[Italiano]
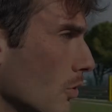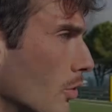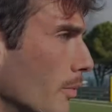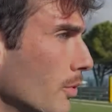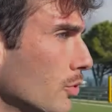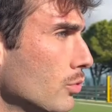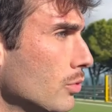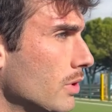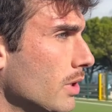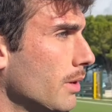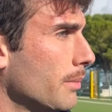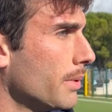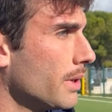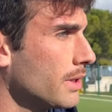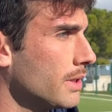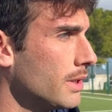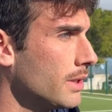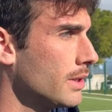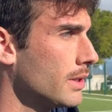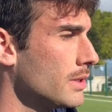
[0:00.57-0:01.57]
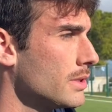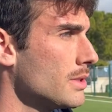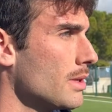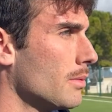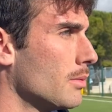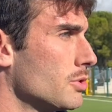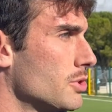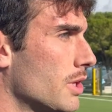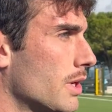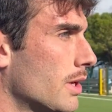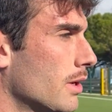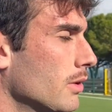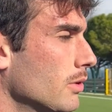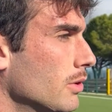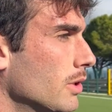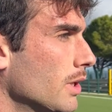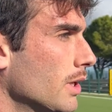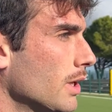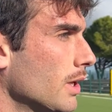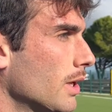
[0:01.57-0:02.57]
come tutte le partite, stiamo cercando
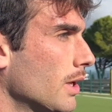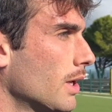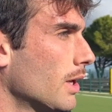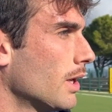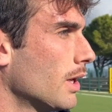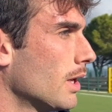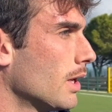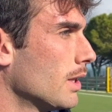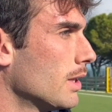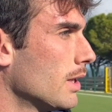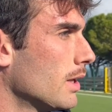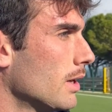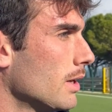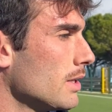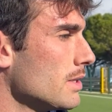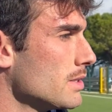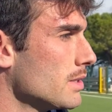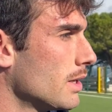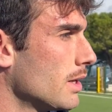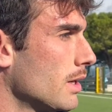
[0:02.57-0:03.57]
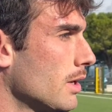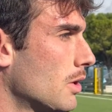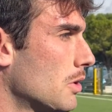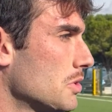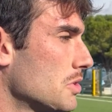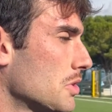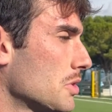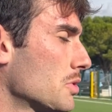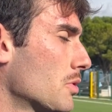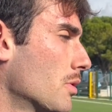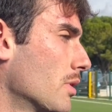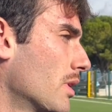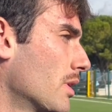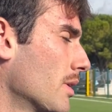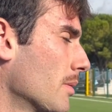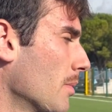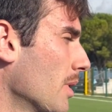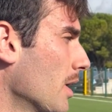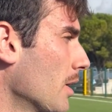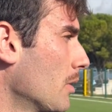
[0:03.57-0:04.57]
di, di, analizzare le cose che sono
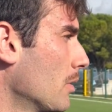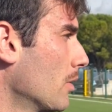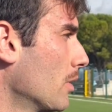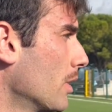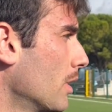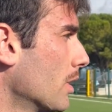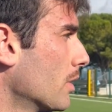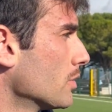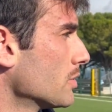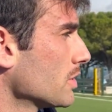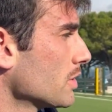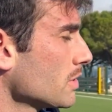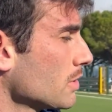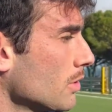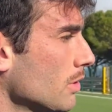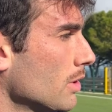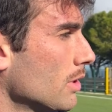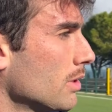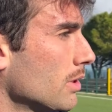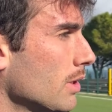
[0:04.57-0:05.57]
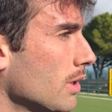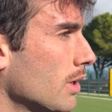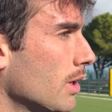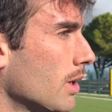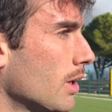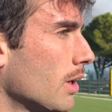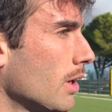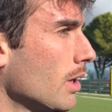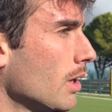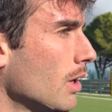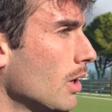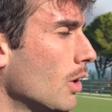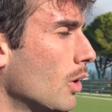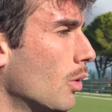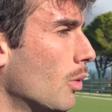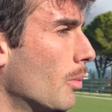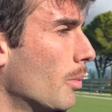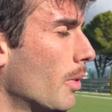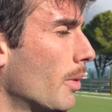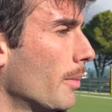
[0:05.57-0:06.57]
andate meno e le cose che sono andate
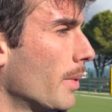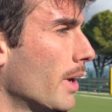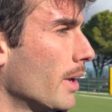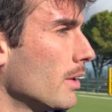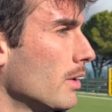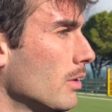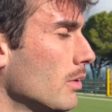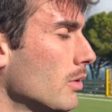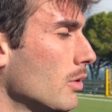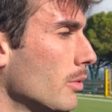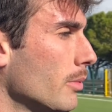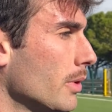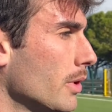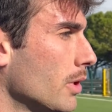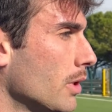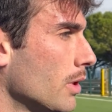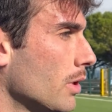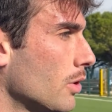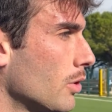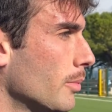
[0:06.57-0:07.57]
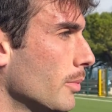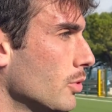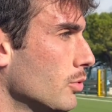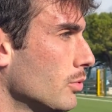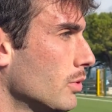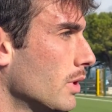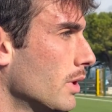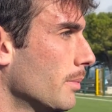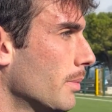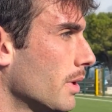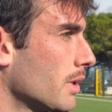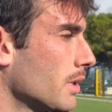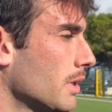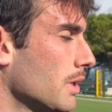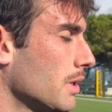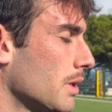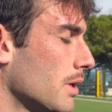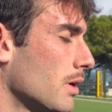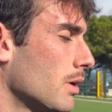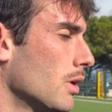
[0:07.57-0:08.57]
un po' meglio, come, come tutte le
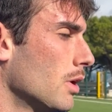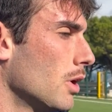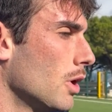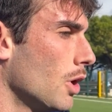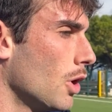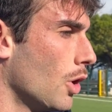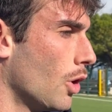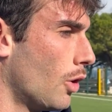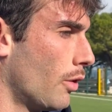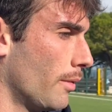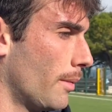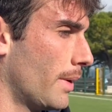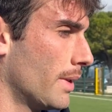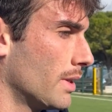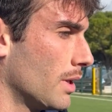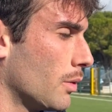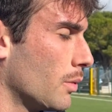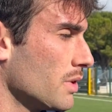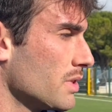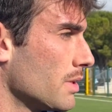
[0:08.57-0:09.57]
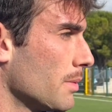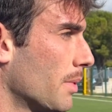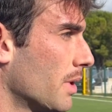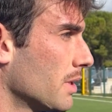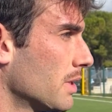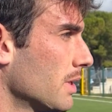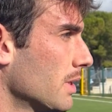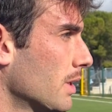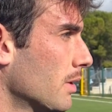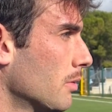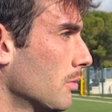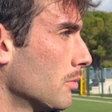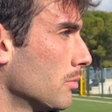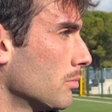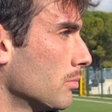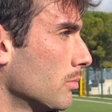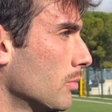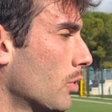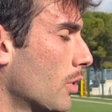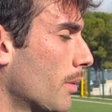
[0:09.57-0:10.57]
partite. Ovviamente in queste partite
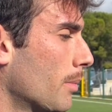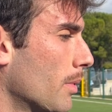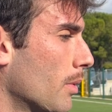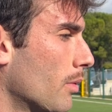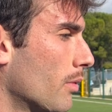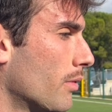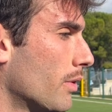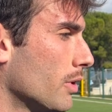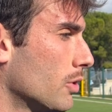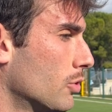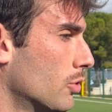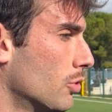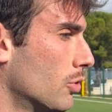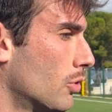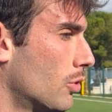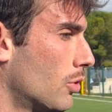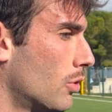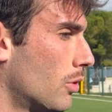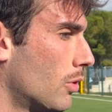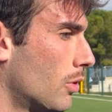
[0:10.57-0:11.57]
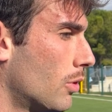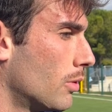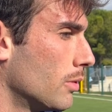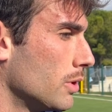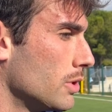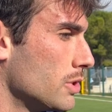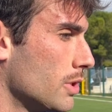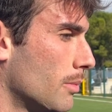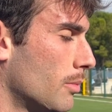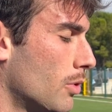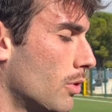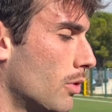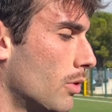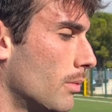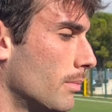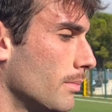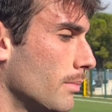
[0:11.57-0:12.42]
non, non, abbiamo fatto, diciamo,